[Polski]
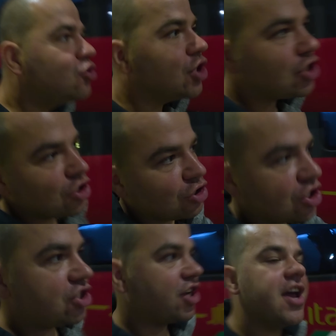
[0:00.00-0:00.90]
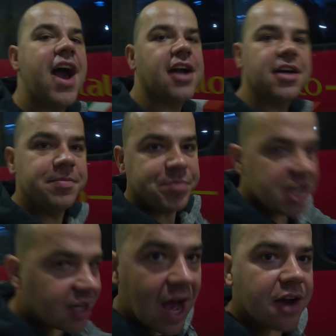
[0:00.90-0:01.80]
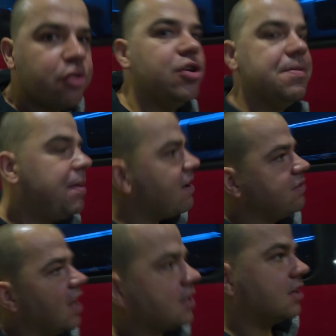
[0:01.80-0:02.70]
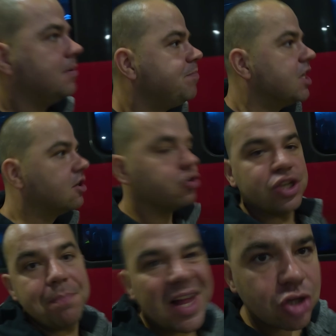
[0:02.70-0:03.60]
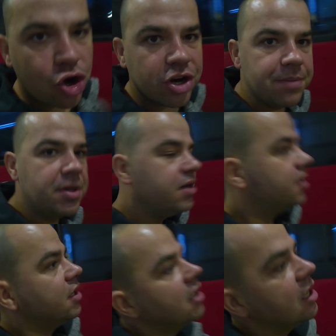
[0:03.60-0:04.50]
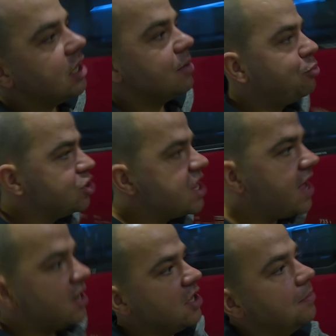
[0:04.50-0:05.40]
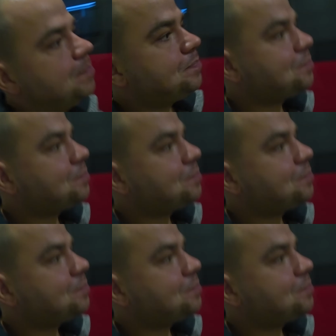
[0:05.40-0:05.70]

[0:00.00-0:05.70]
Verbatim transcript: czuję się troszeczkę jak Kargol i Pablak, którzy batorem e, płynęli